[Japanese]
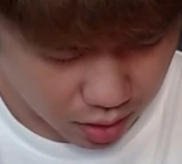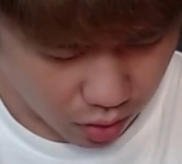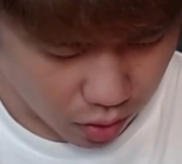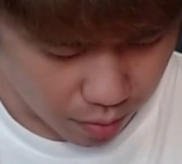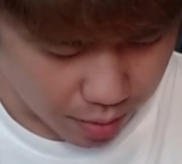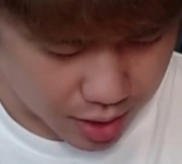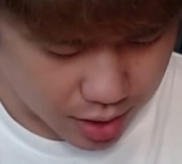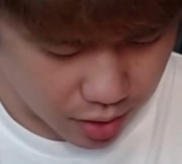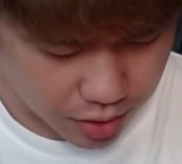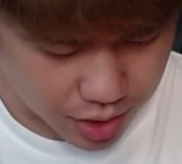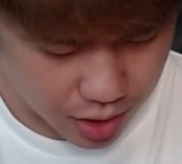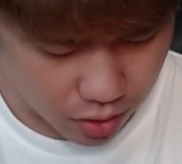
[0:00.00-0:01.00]
はい。これめっちゃ
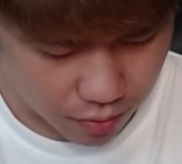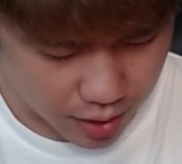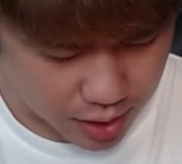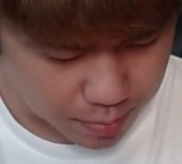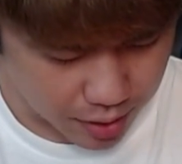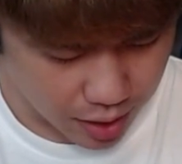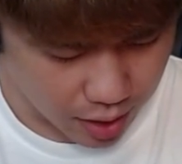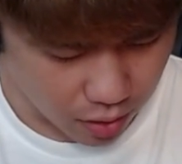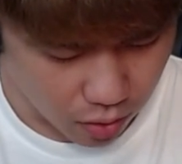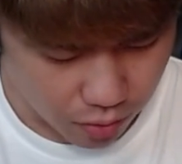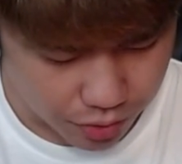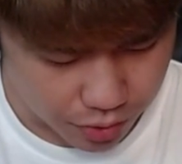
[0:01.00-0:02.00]
美味しい、このハイスピー。
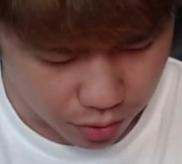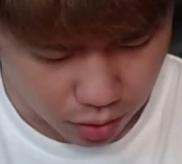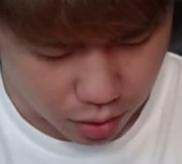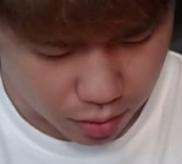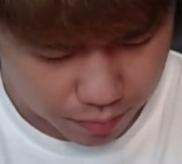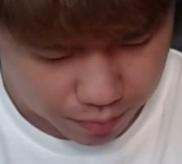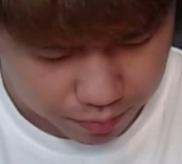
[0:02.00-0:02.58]
おっと